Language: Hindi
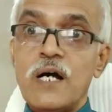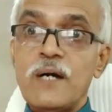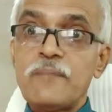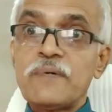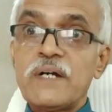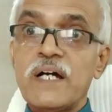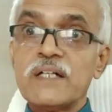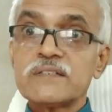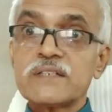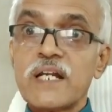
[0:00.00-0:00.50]

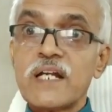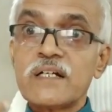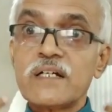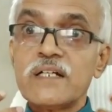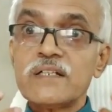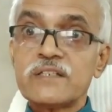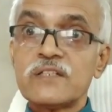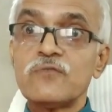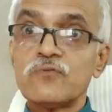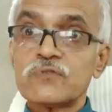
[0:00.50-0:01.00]
अब खतरा
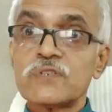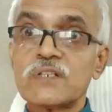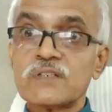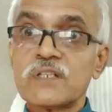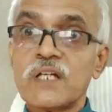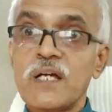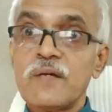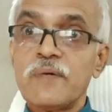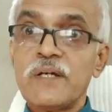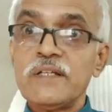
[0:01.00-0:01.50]
कैसे हो
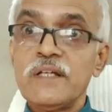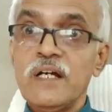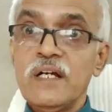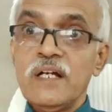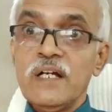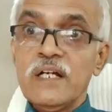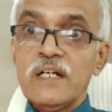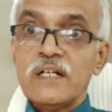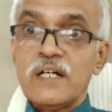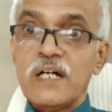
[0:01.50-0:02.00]
सकता है भाई
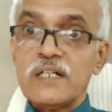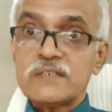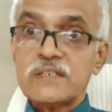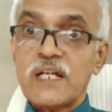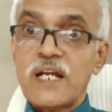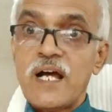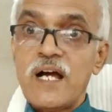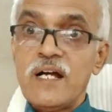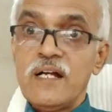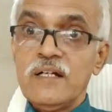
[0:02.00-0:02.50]

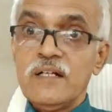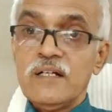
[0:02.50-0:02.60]
खतरा